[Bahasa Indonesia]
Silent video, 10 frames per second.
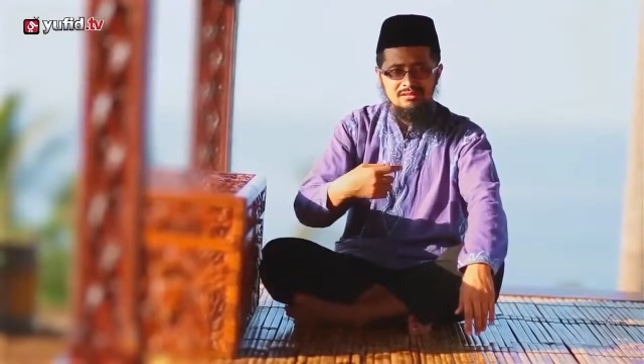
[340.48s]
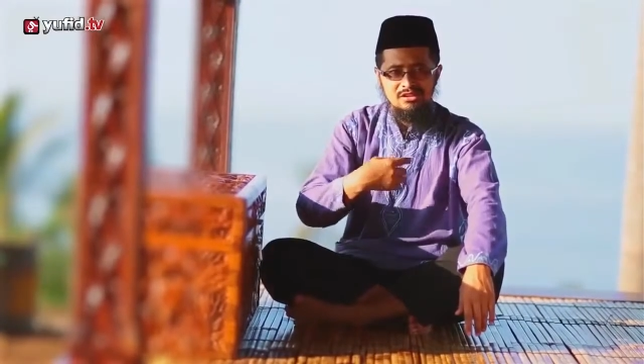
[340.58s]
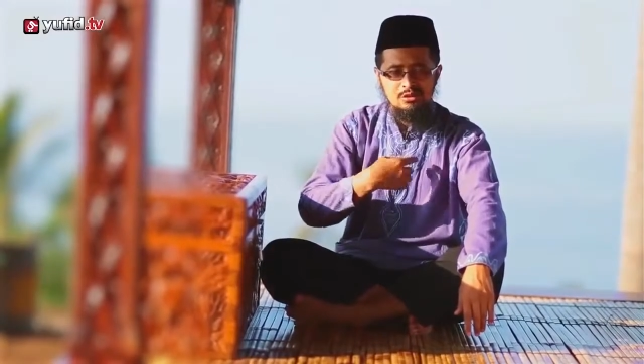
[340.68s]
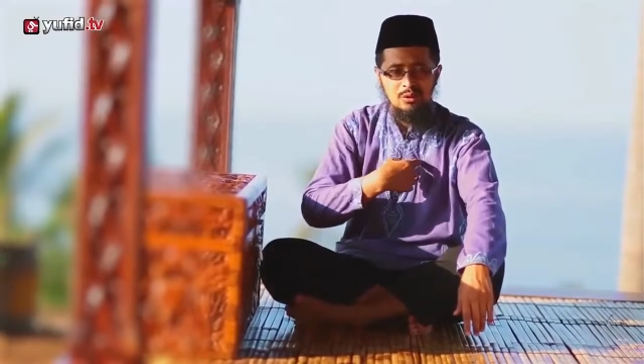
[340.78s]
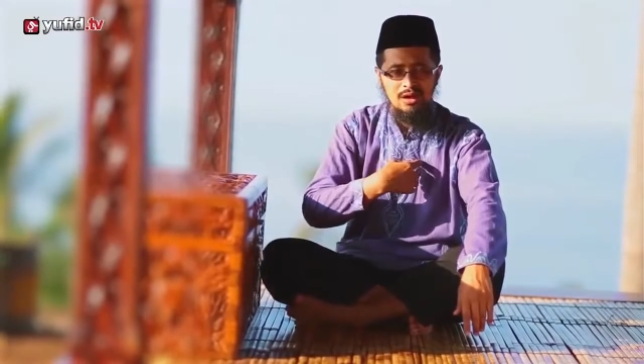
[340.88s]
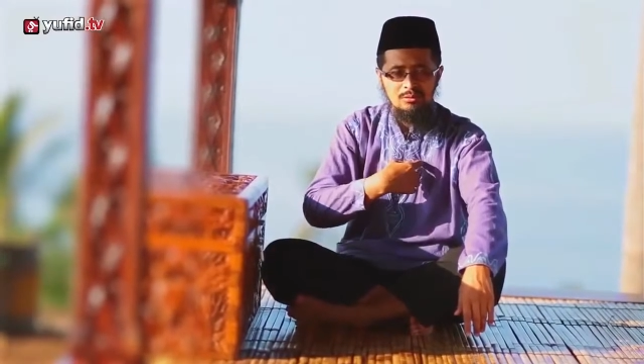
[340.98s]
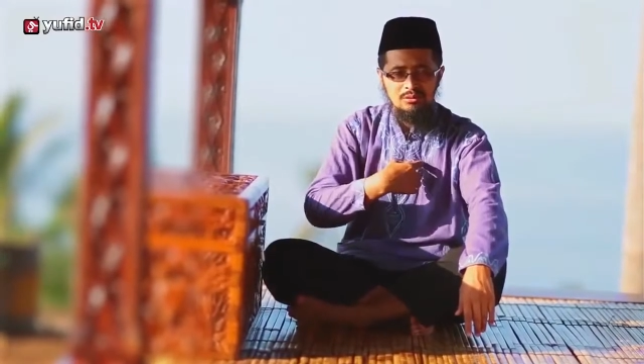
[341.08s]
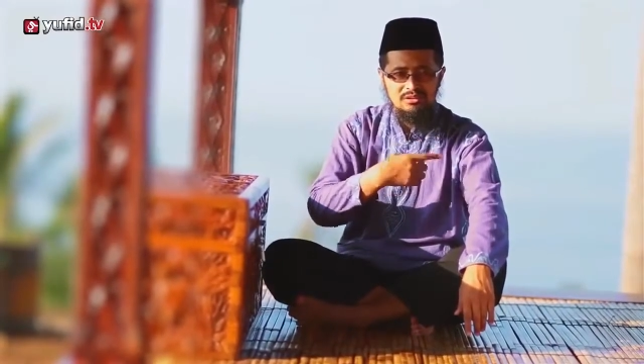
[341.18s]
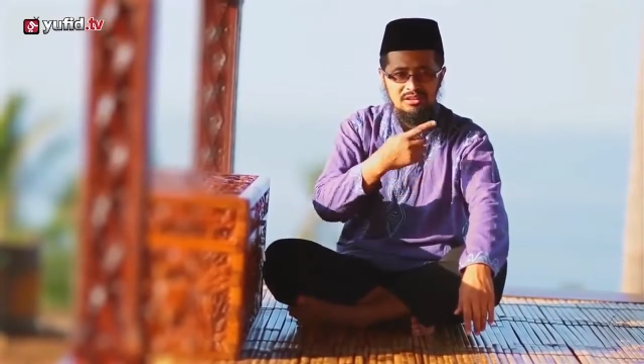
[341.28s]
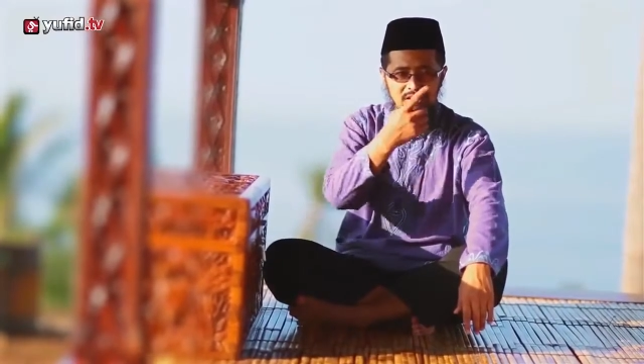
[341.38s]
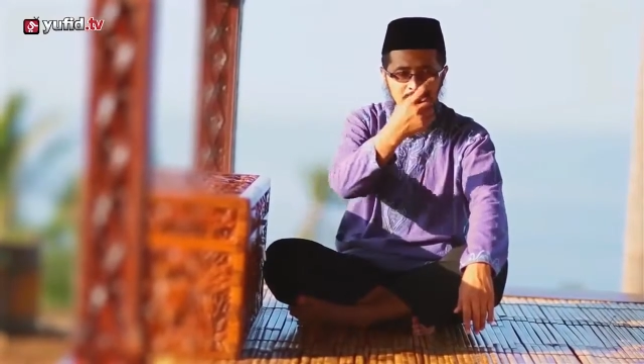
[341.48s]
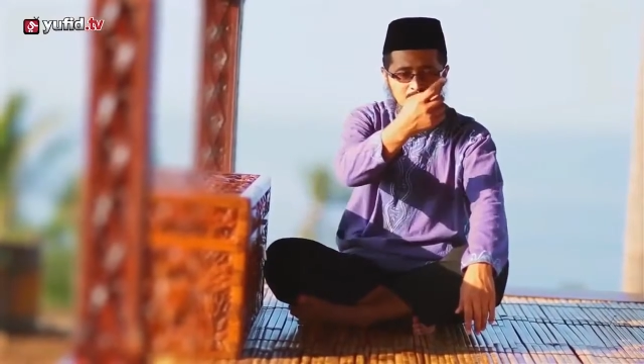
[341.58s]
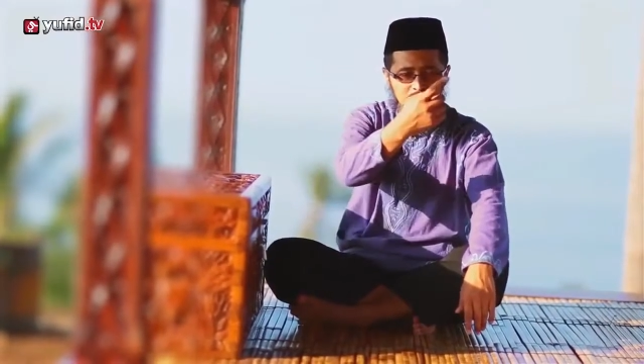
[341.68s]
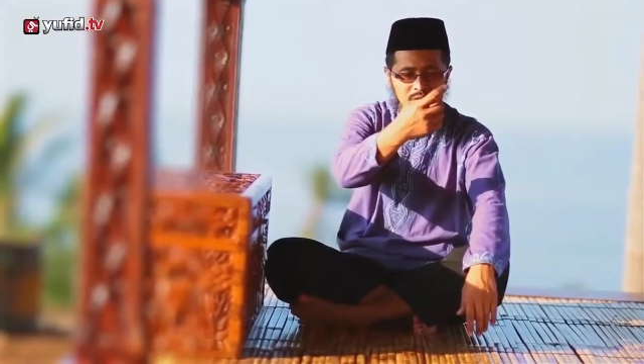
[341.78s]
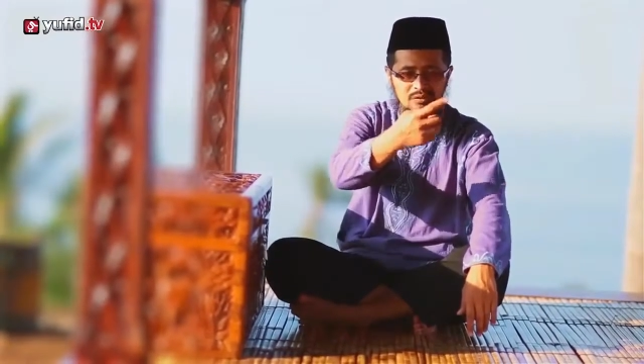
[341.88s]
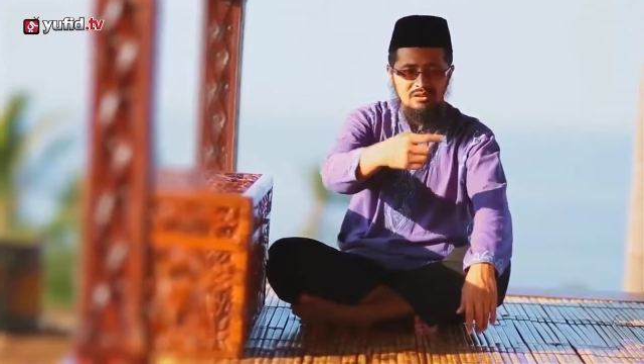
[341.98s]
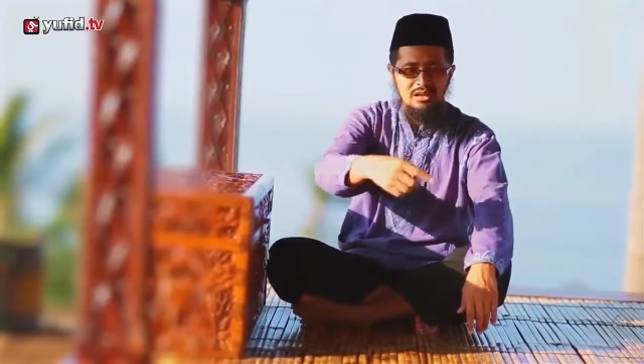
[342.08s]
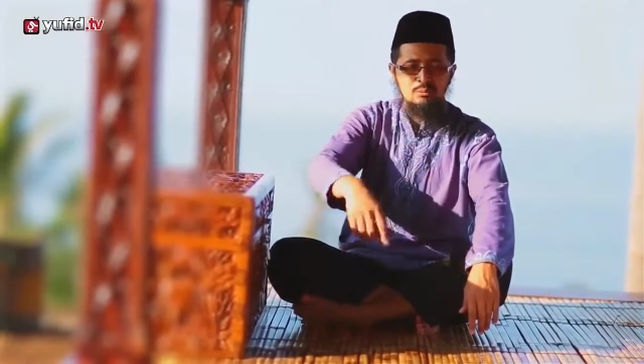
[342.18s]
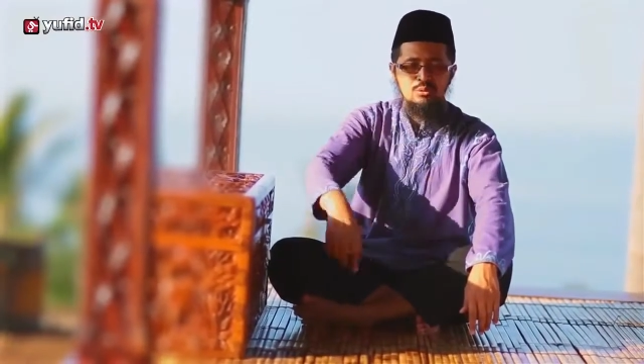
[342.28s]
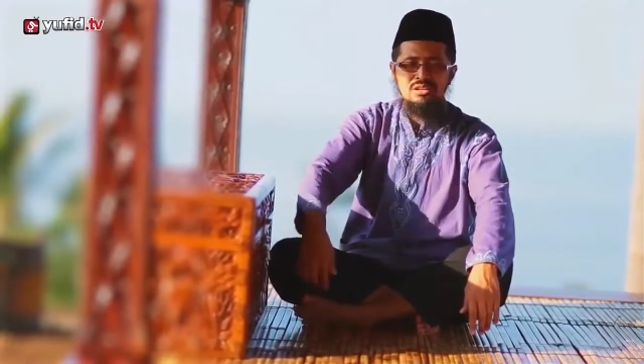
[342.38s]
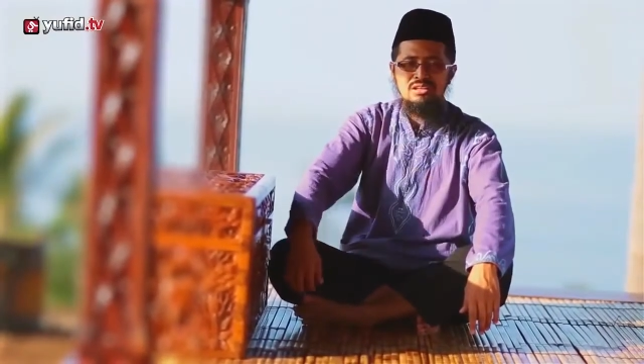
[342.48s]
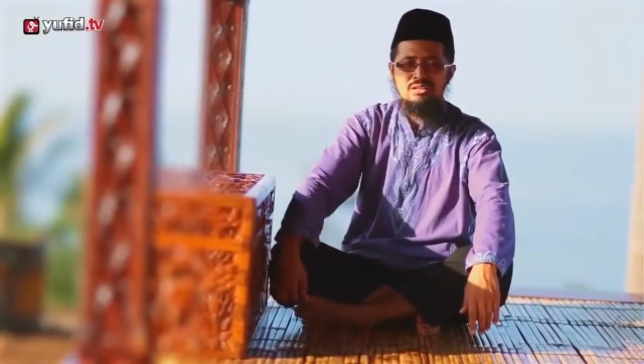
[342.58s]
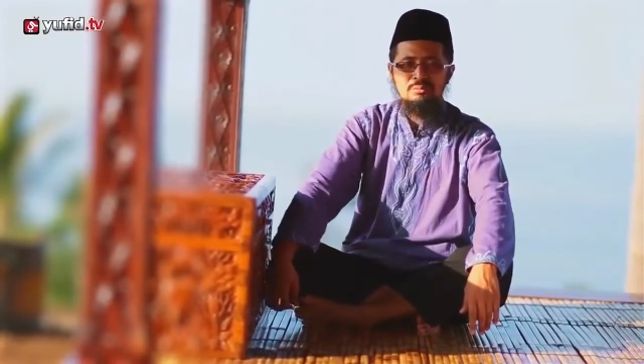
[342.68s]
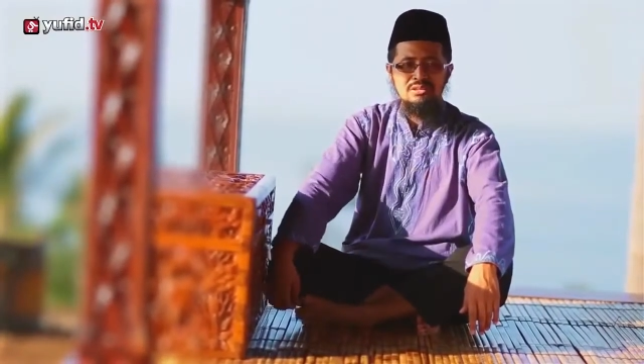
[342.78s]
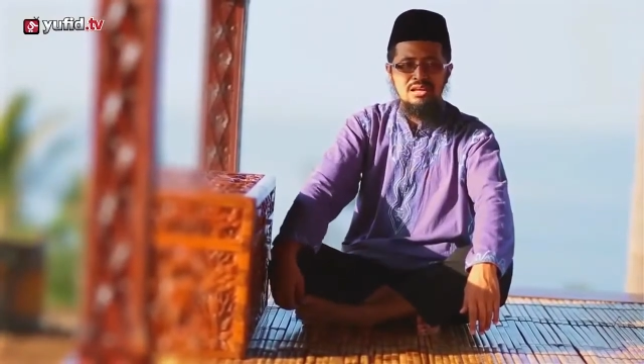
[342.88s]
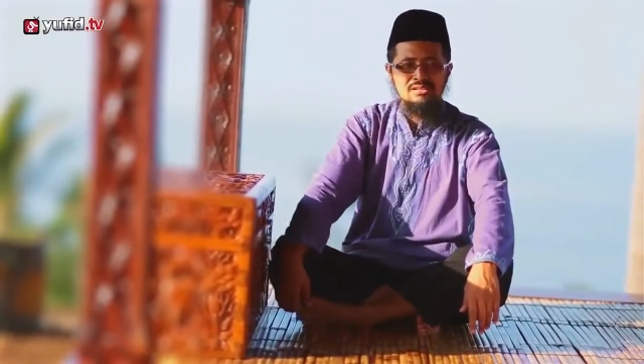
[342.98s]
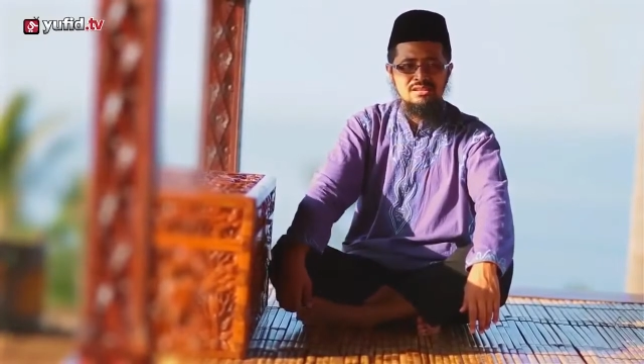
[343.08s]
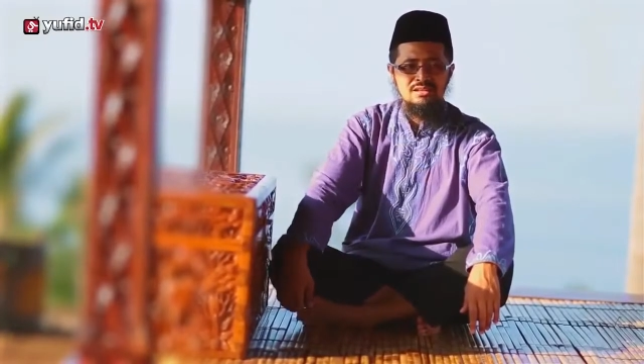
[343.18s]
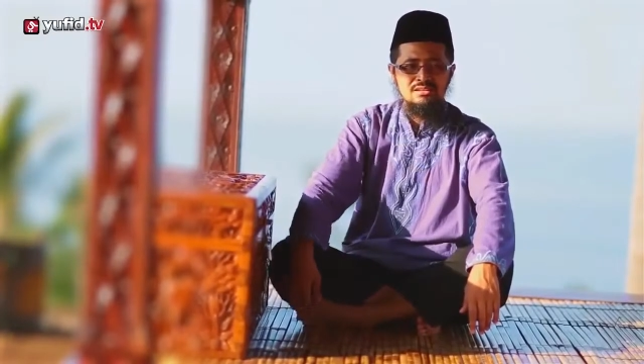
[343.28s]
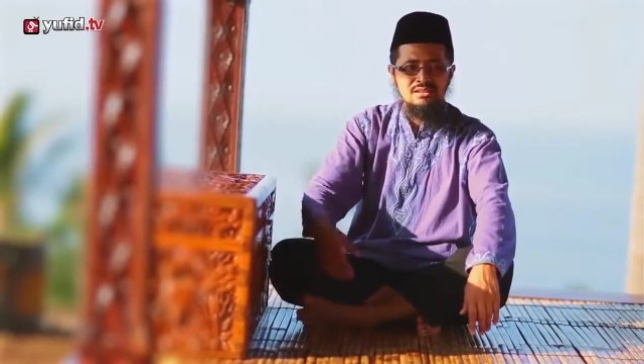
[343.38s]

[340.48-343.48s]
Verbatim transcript: Jiwamu, dirimu tidak mungkin binasa.